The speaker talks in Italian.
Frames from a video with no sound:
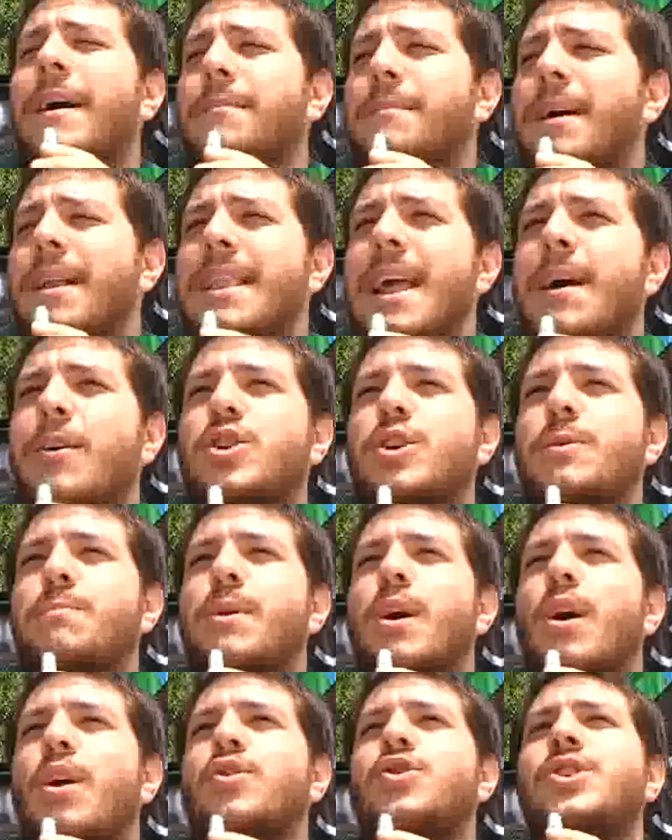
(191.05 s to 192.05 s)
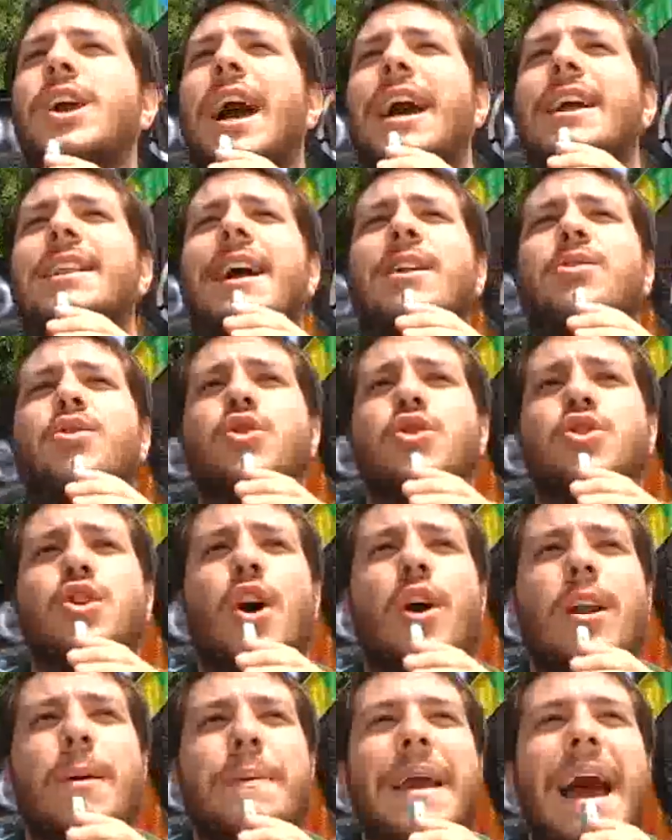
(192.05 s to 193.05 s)
mandiamoci biologia che tanto ci
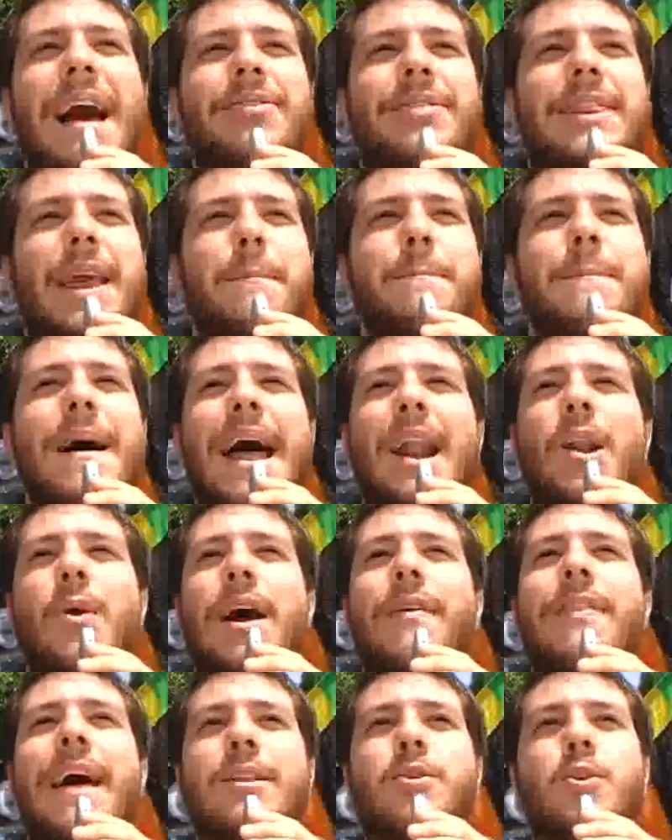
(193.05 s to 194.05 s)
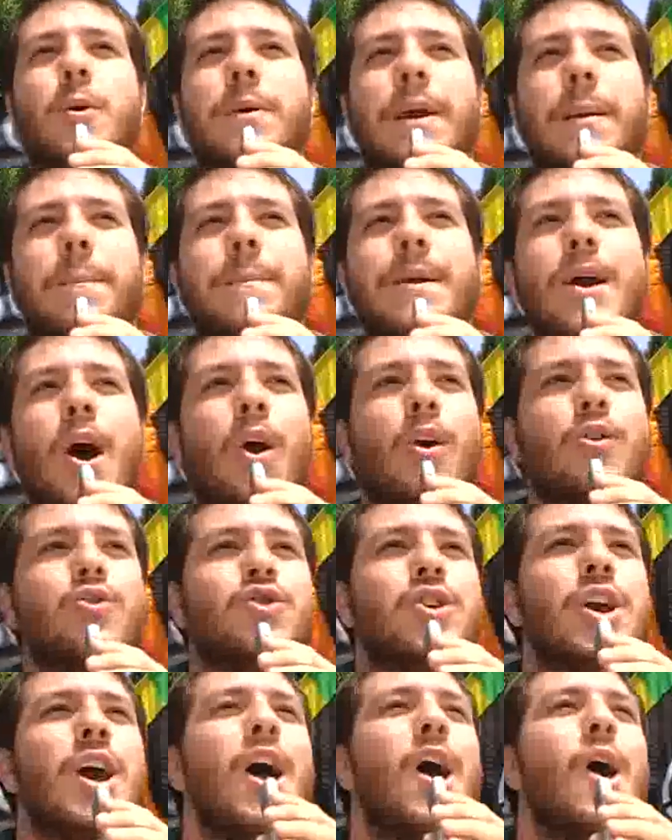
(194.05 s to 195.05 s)
sono le piante, è bello, e adatto per i
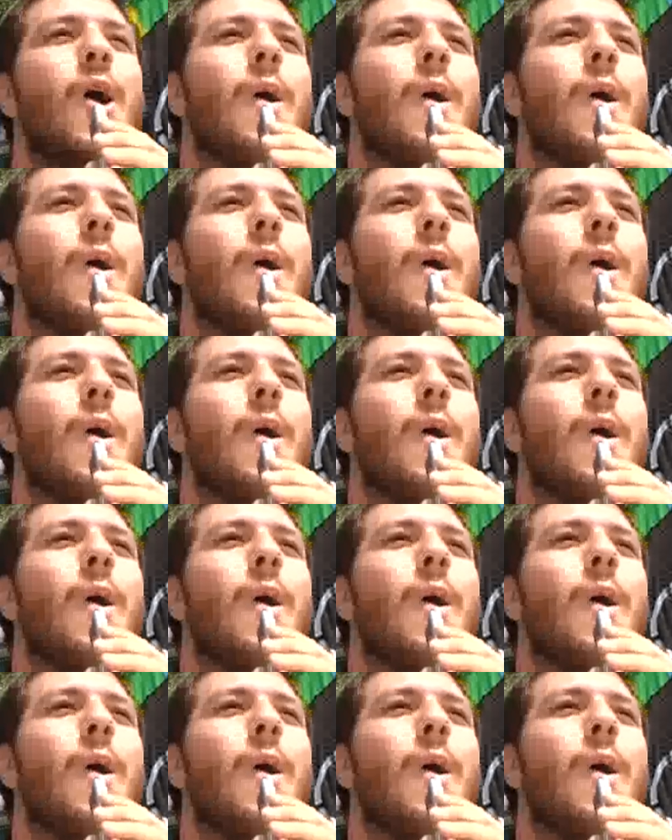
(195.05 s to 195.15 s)
biologi,